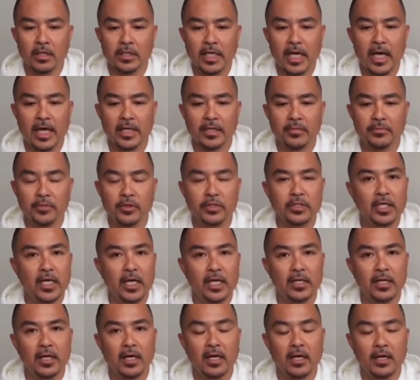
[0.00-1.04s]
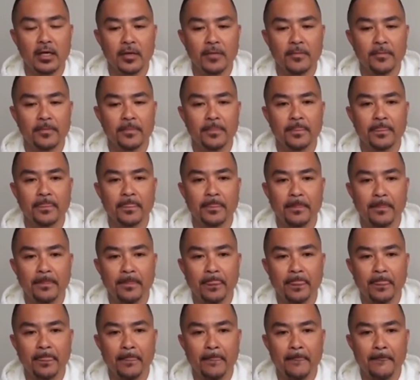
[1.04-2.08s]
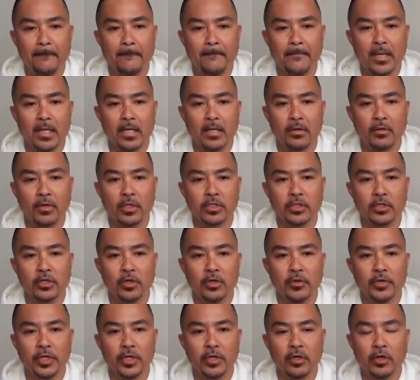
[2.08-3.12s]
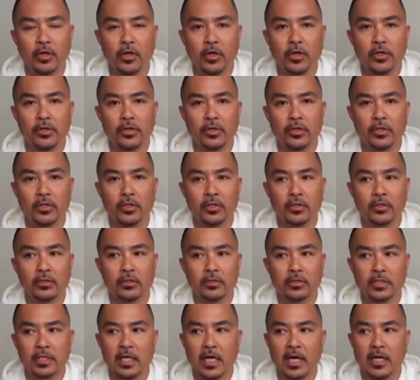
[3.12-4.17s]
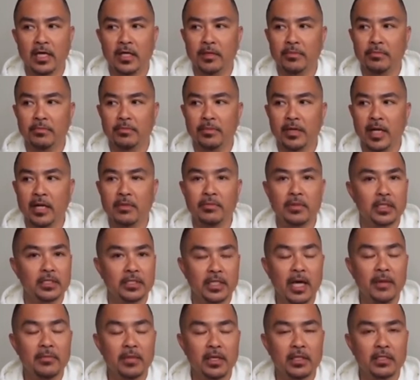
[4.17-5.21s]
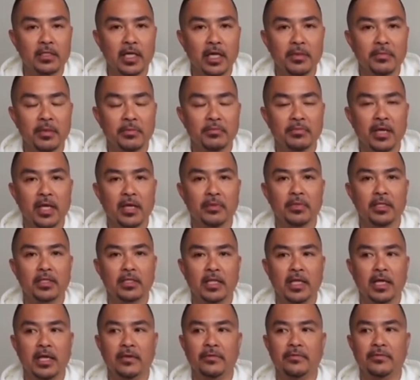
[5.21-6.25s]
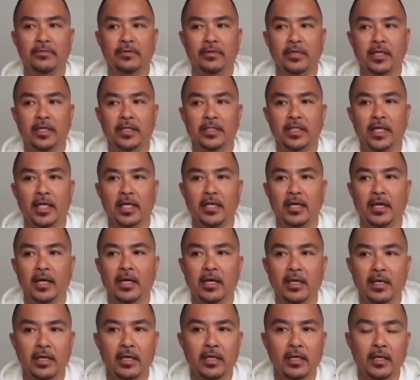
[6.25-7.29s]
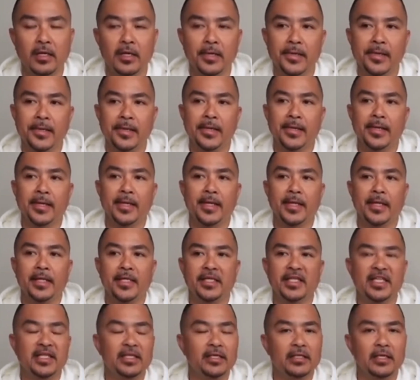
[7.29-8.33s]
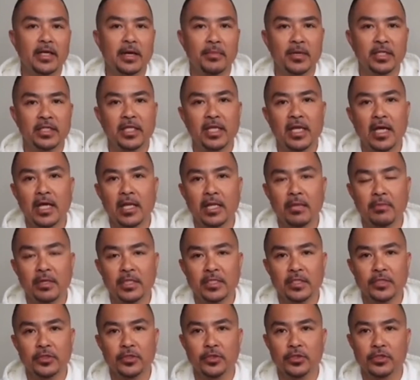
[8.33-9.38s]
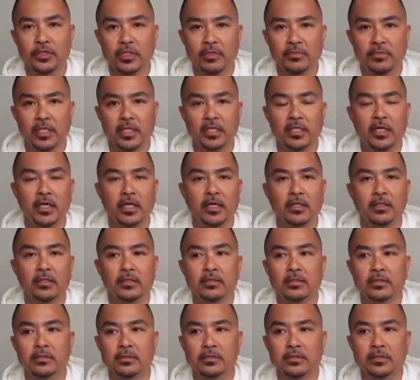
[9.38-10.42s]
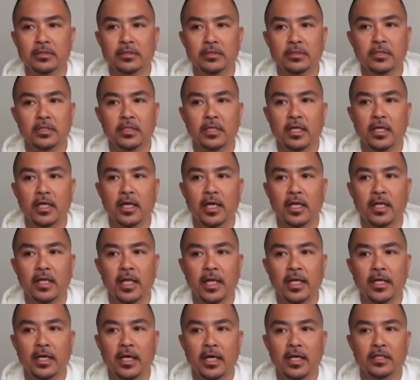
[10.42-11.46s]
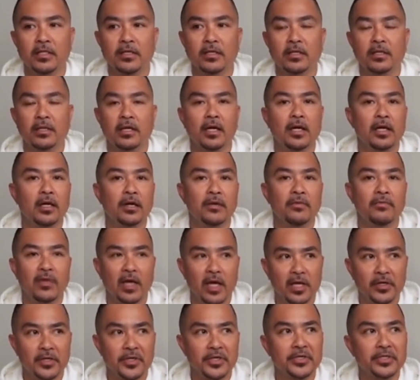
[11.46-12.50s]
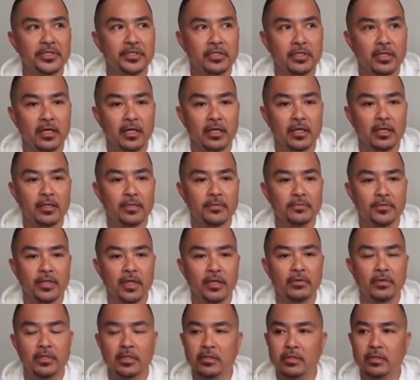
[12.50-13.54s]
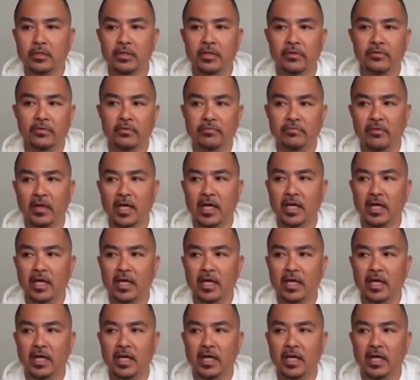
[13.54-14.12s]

sa akin po sana, what's going on sa aking private, sa aming, sa aming private life, sana hindi na dapat nilalabas sa social media. Unlike other uh, vloggers na they would they would